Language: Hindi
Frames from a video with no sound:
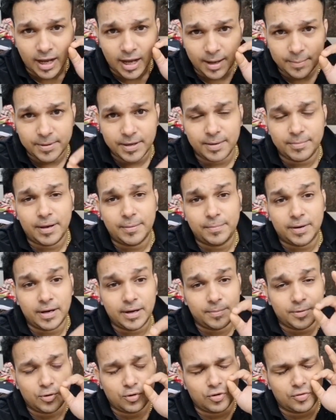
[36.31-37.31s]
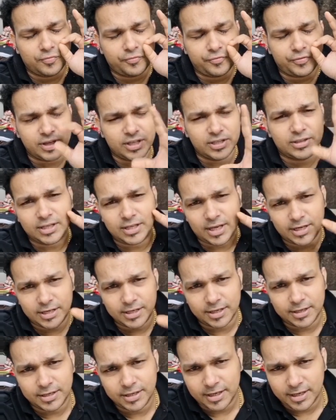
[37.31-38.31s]
अभी हम आपके लिए बिल्कुल प्री तैयारी
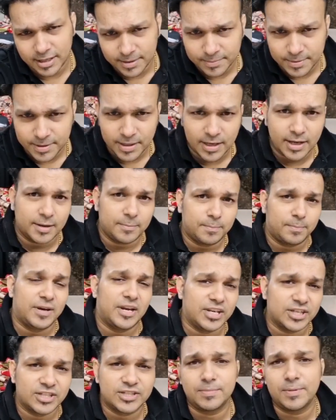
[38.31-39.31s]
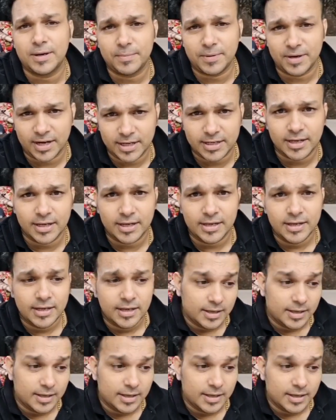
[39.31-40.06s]
करने के लिए भी एक प्लेलिस्ट मैंने बनाई है